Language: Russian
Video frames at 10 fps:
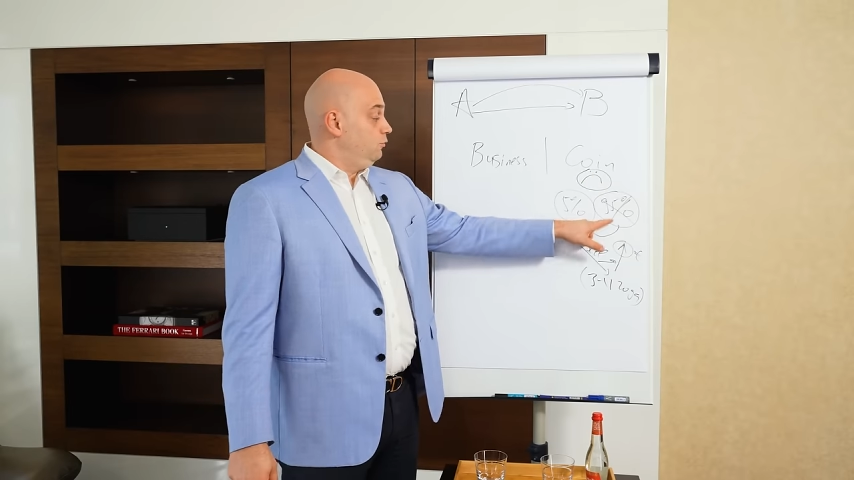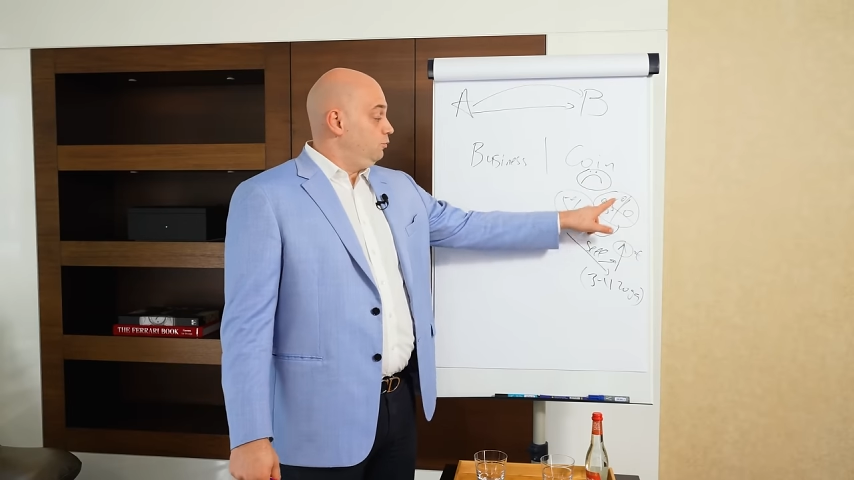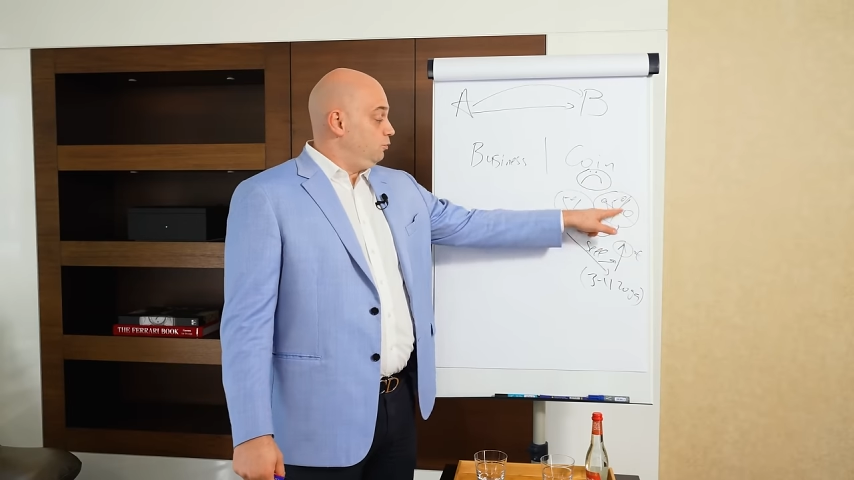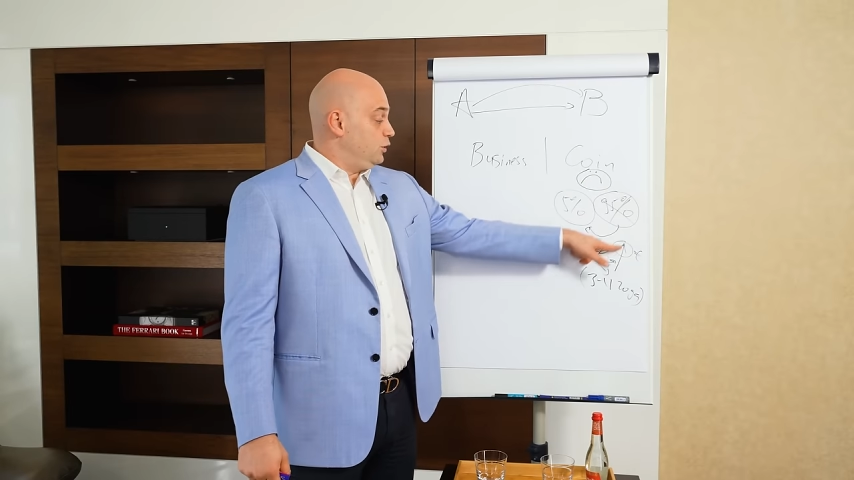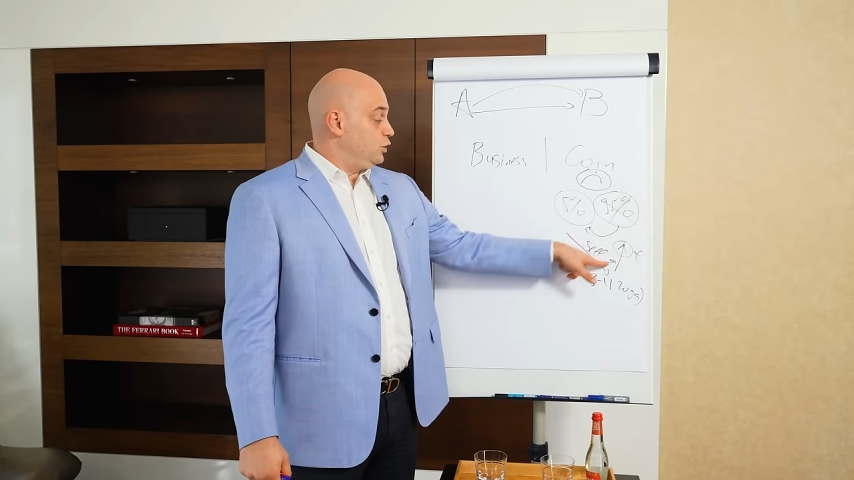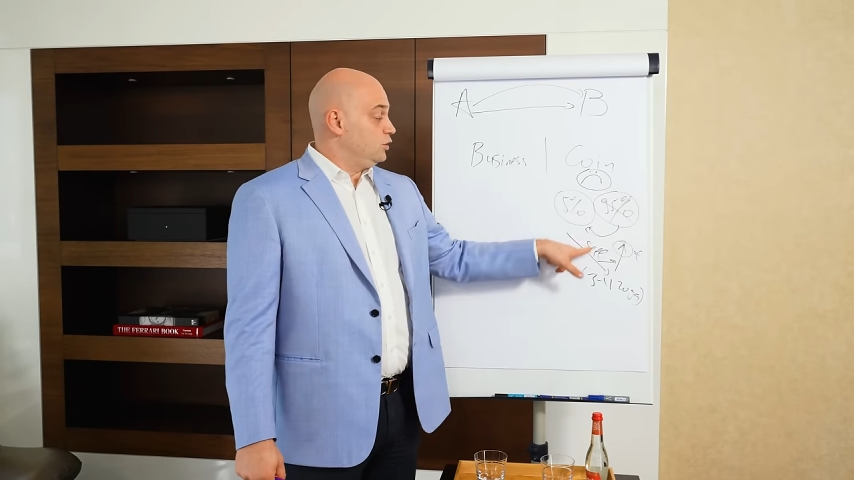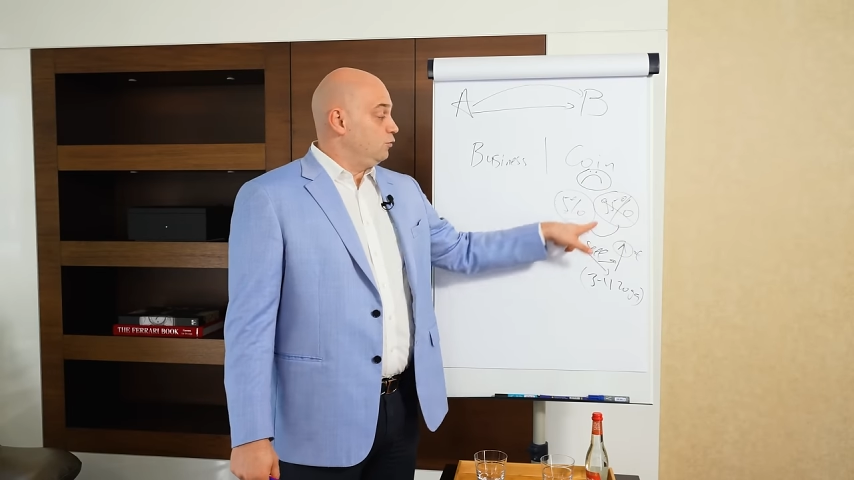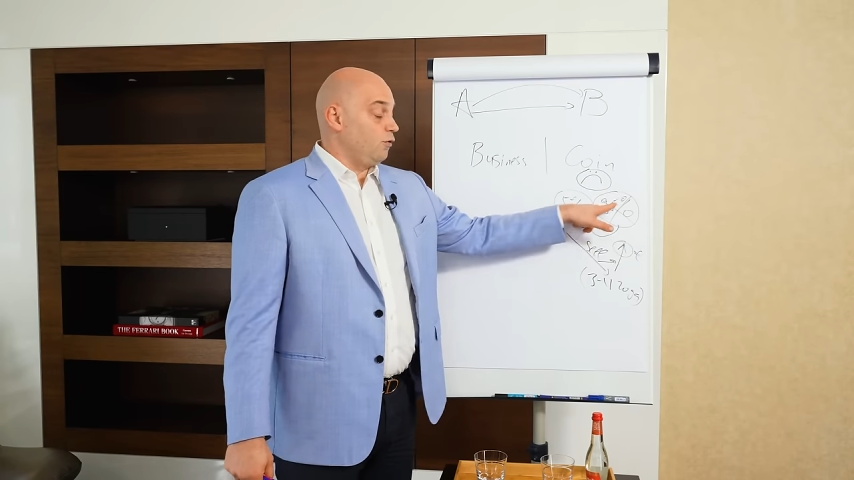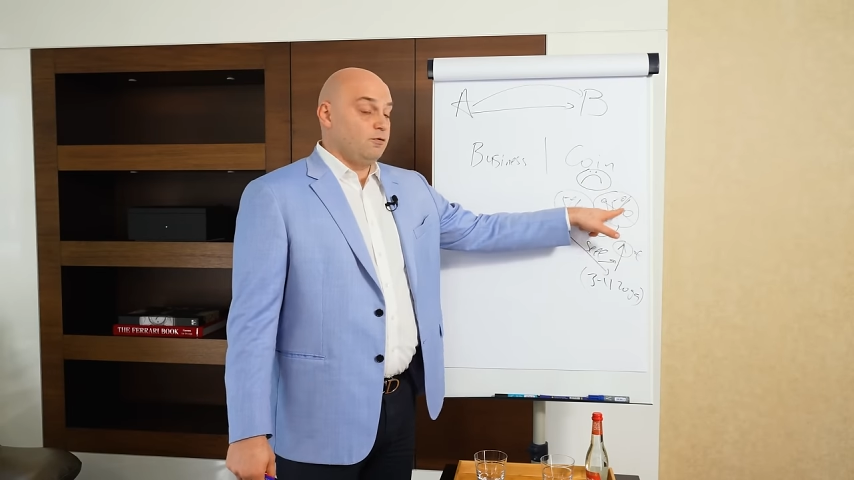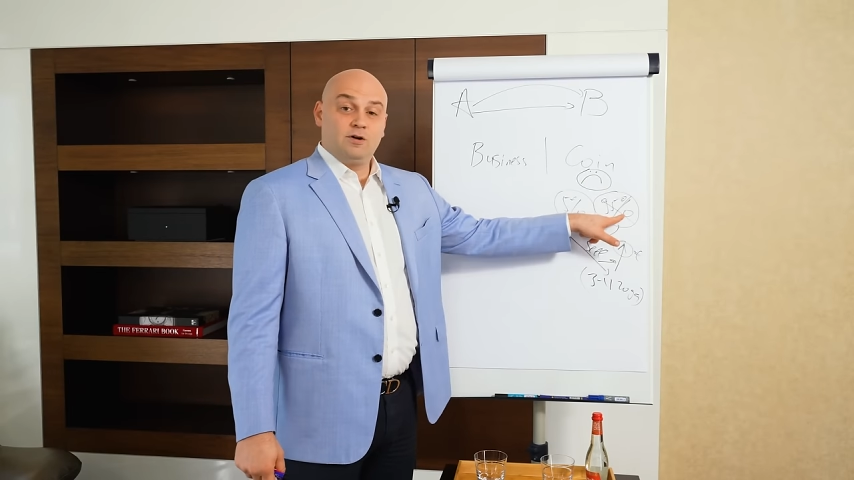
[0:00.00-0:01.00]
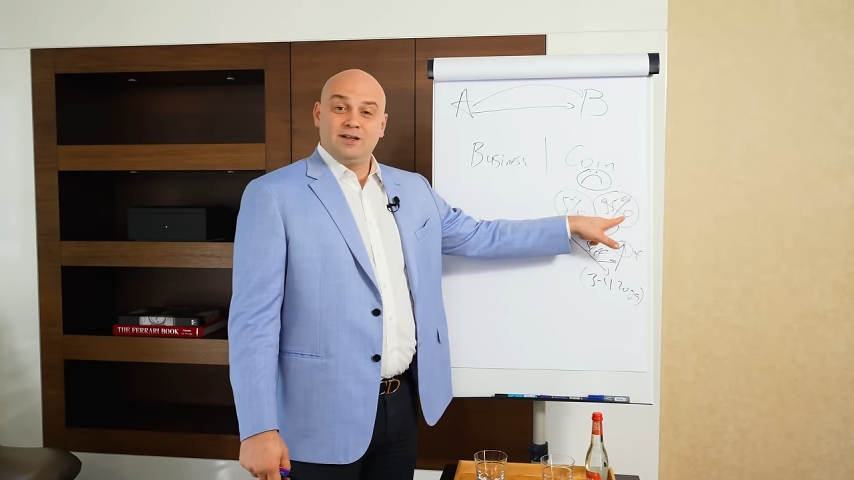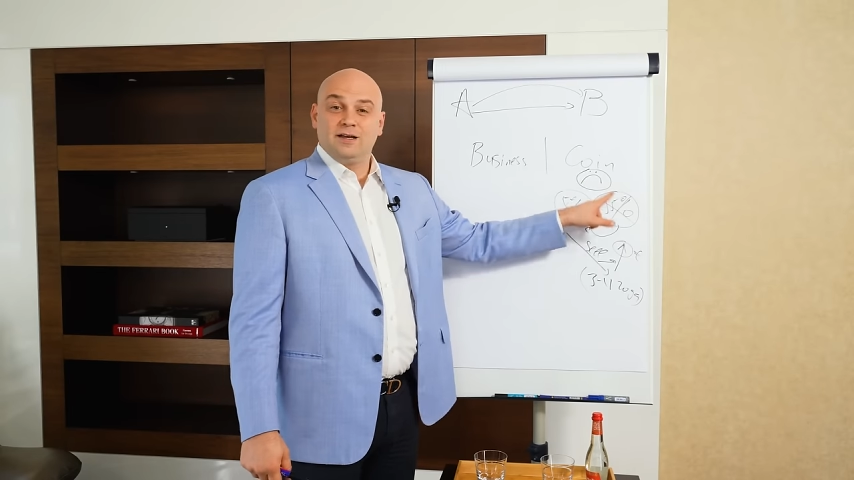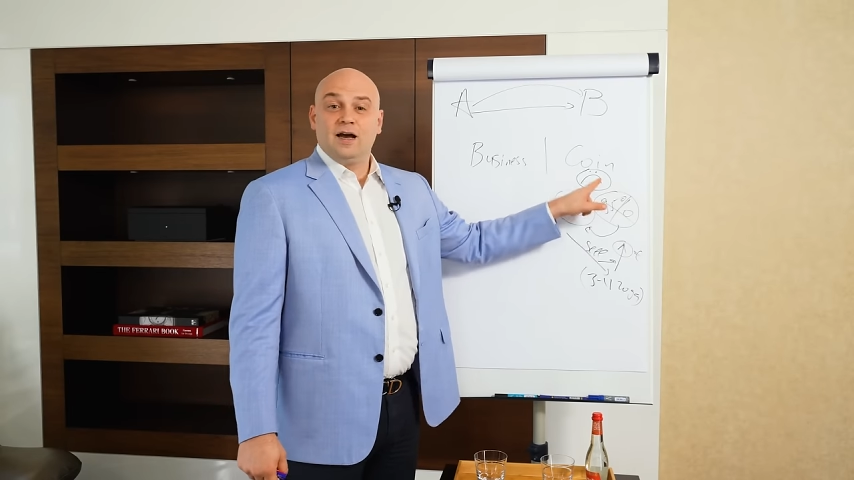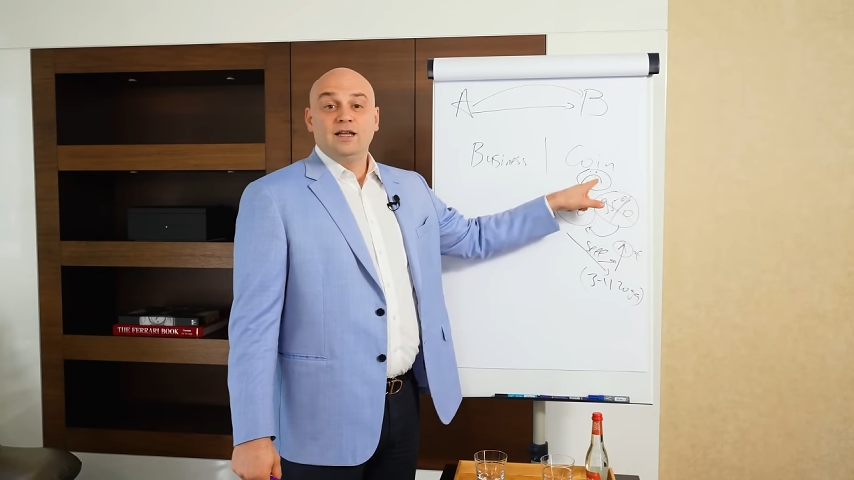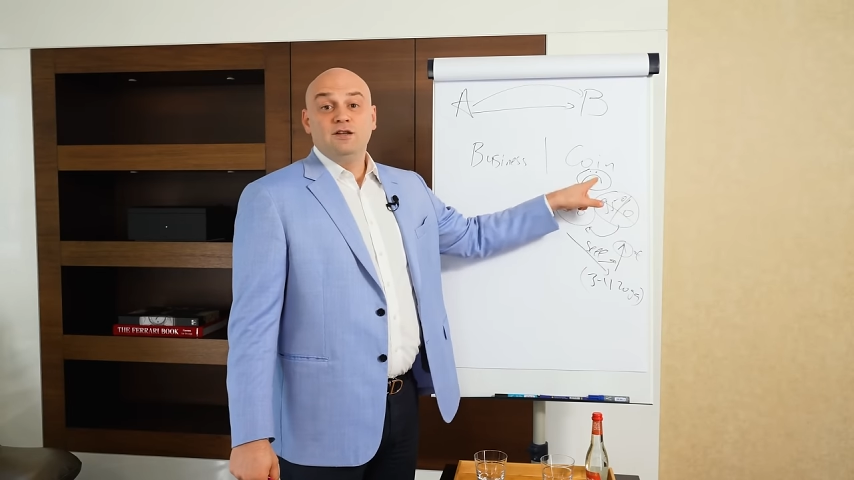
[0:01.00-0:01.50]
большинство
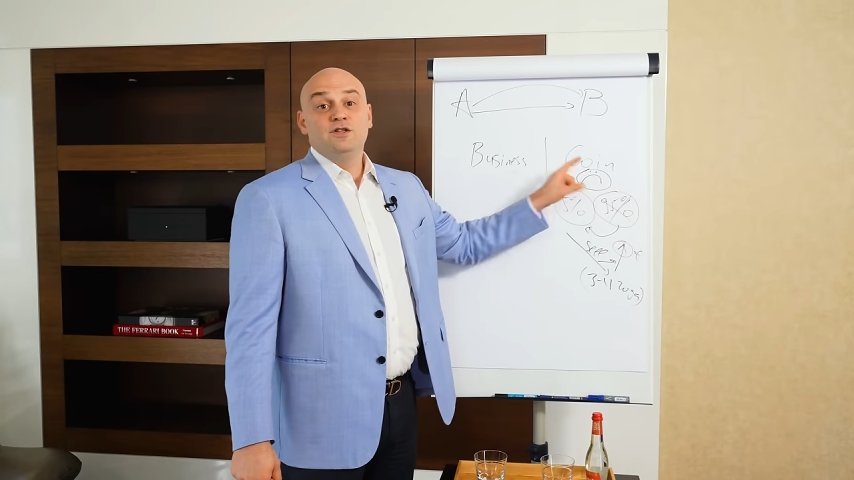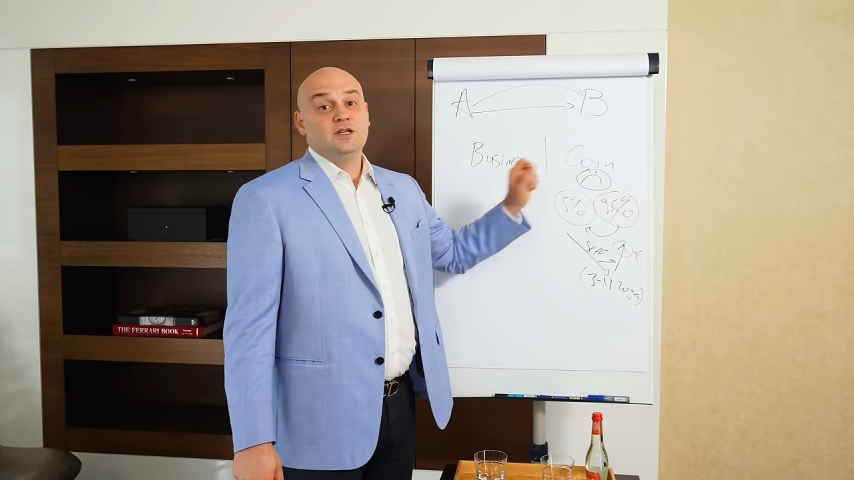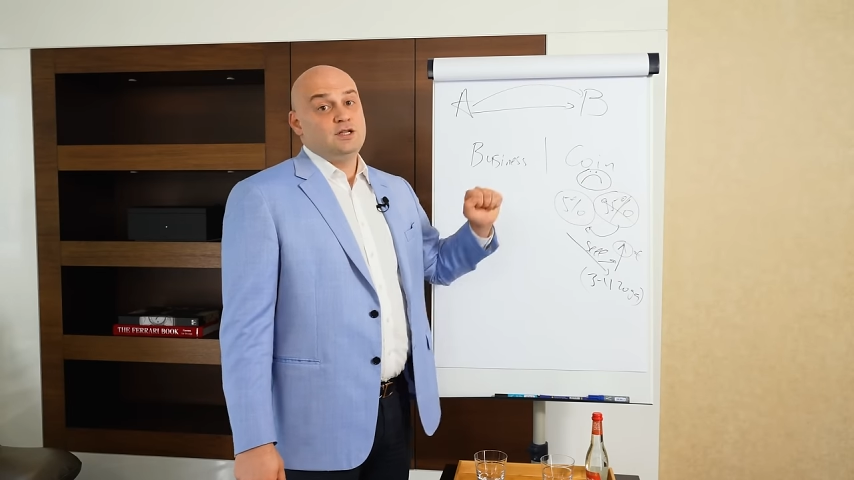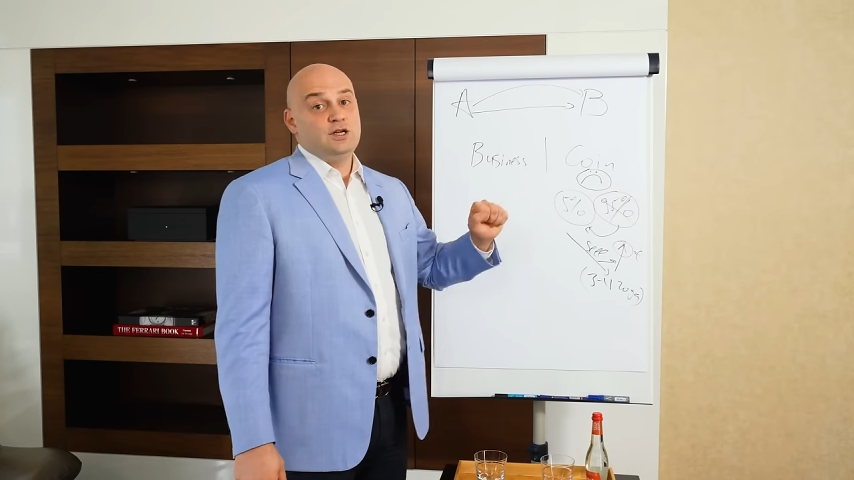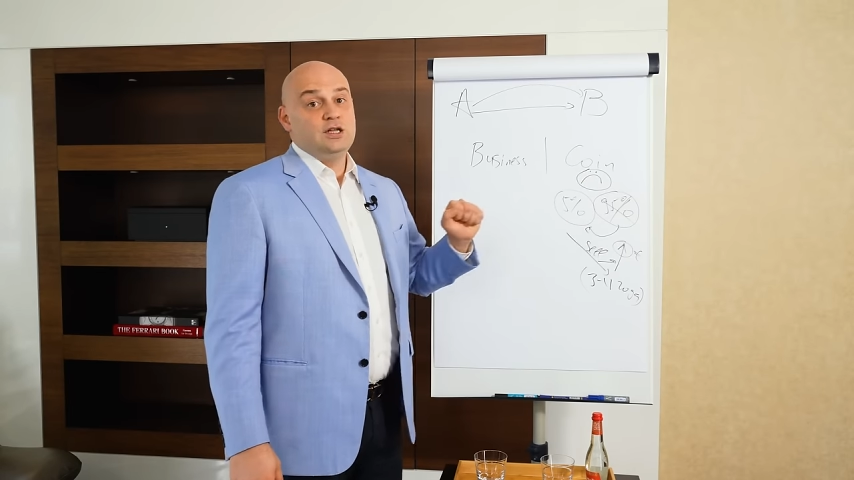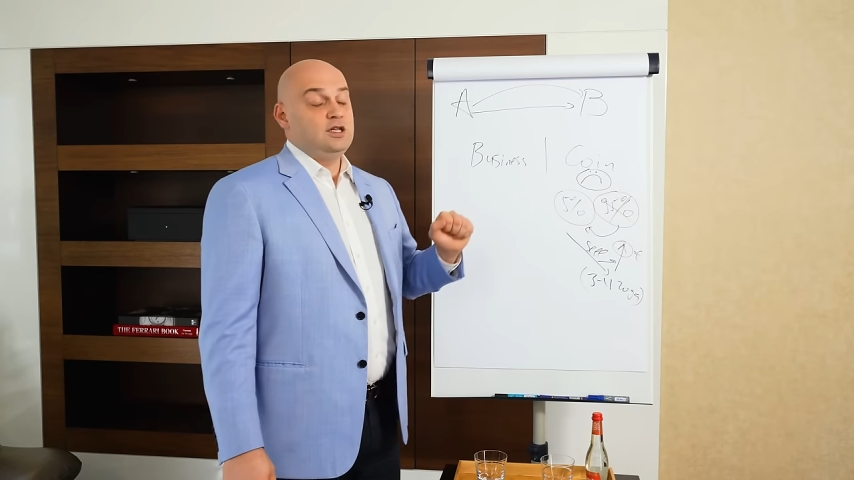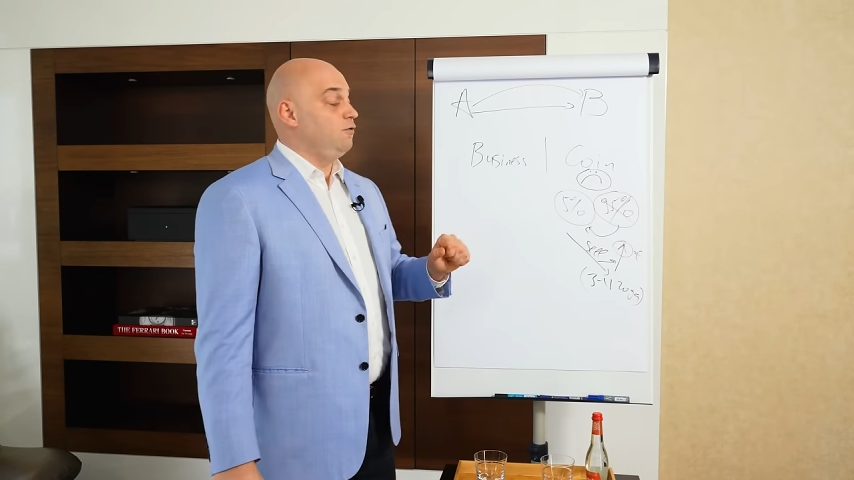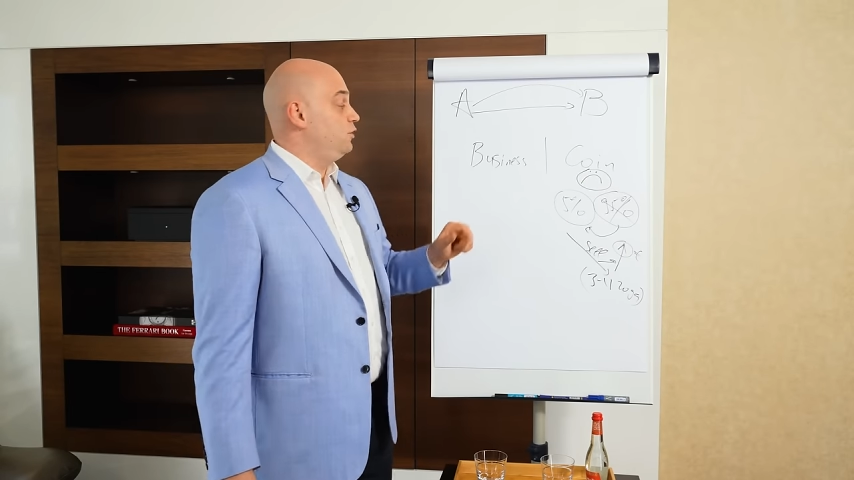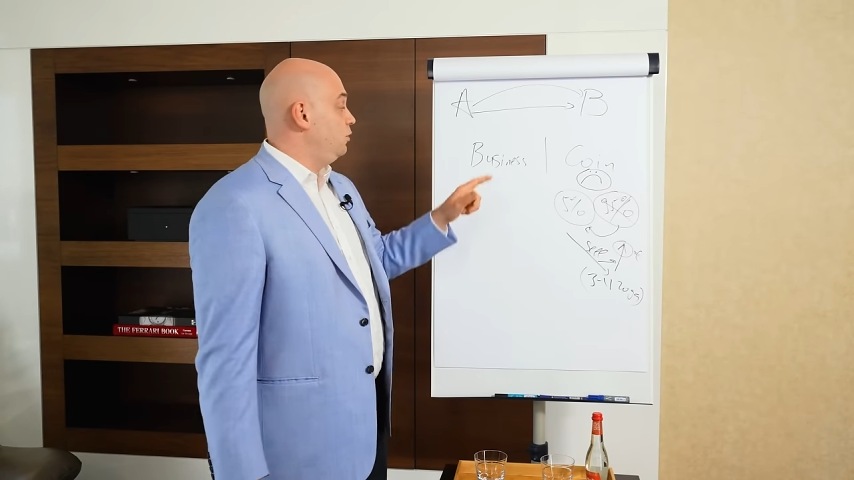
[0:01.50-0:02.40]
рынка, они все на негативе.